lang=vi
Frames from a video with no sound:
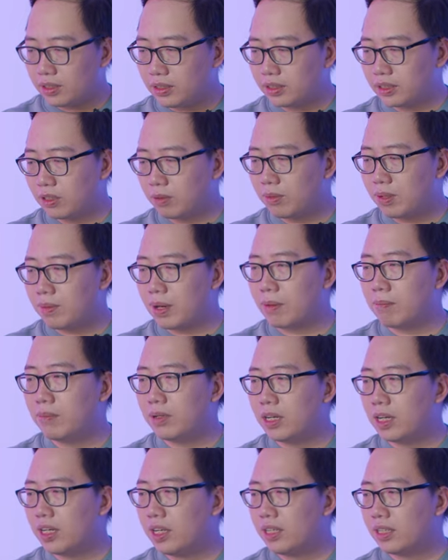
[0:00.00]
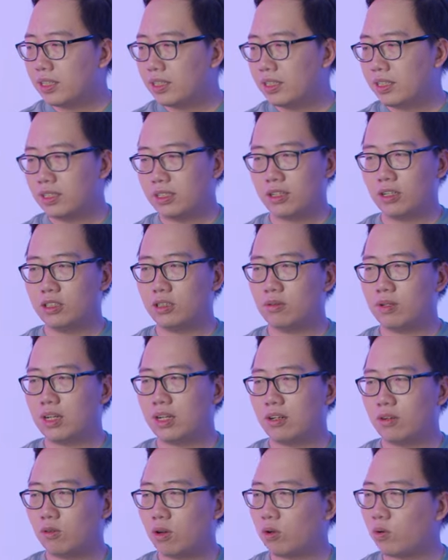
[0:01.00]
60 70 nói chung là
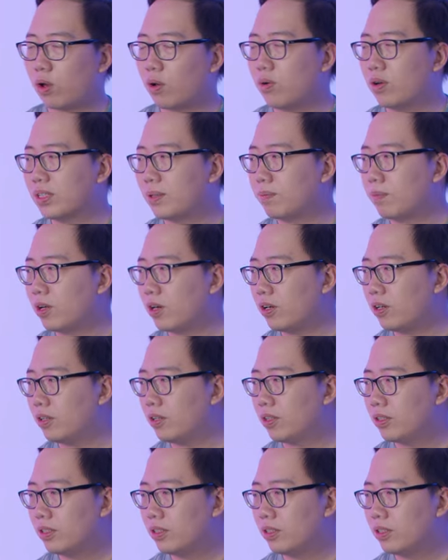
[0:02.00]
loanh quanh khoảng tầm đó